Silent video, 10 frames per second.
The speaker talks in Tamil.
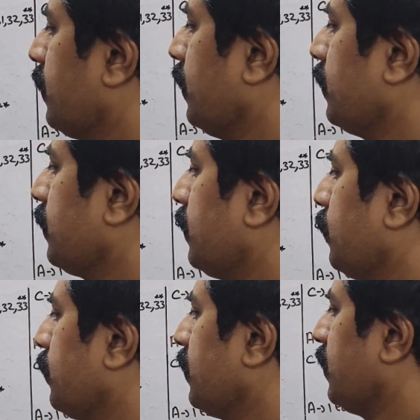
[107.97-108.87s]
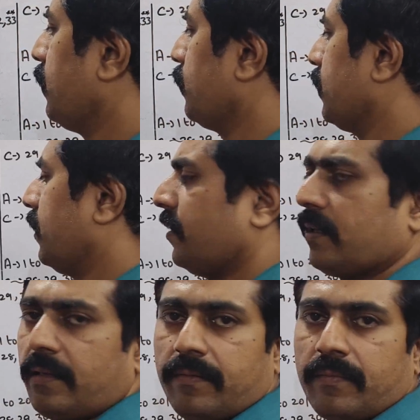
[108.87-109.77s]
தேர்ட்டி தேர்ட்டி ஒன் தேர்ட்டி டூ தேர்ட்டி
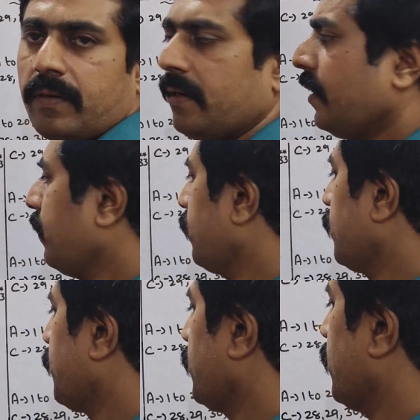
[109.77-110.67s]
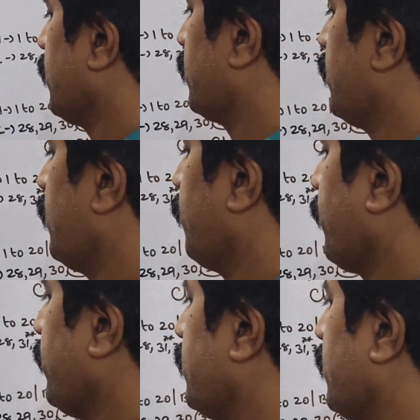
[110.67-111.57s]
த்ரீ டி வந்து பாத்தீங்கன்னா தேர்ட்டி ஃபைவ்